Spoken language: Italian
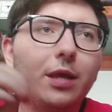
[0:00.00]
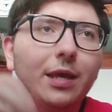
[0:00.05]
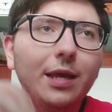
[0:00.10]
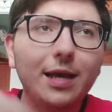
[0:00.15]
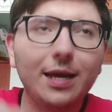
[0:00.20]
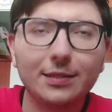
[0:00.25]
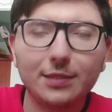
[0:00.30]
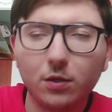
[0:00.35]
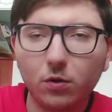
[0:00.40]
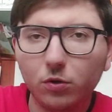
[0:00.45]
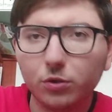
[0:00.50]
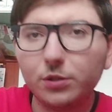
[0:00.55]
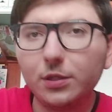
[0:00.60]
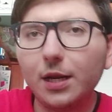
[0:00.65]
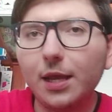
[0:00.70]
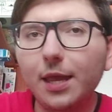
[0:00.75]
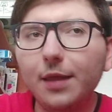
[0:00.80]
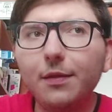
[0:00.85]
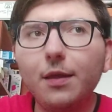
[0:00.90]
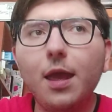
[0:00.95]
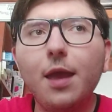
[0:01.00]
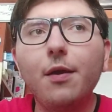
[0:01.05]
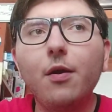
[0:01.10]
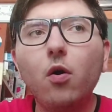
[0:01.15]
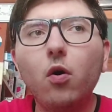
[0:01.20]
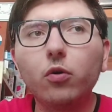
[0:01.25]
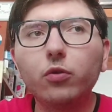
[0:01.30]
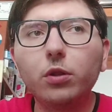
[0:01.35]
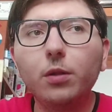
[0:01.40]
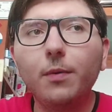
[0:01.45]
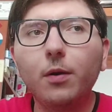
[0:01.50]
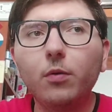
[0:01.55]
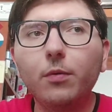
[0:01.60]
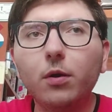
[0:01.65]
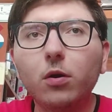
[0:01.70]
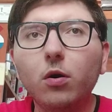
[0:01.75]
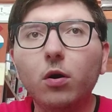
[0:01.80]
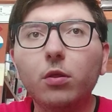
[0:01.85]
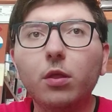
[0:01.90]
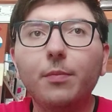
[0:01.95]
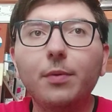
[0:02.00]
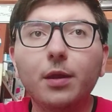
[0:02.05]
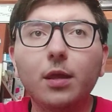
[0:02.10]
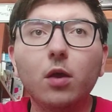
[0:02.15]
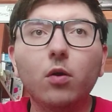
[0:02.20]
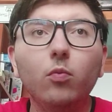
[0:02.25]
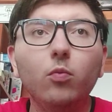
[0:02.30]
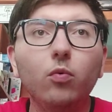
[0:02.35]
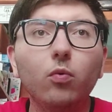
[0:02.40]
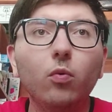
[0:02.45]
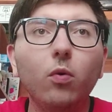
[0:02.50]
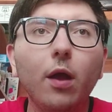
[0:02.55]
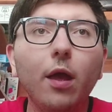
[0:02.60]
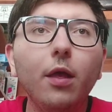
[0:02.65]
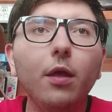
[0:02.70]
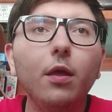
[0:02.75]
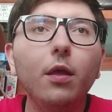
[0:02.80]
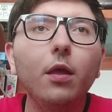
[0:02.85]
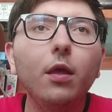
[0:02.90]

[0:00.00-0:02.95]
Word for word: in casa nostra che è ottima come cosa perché comunque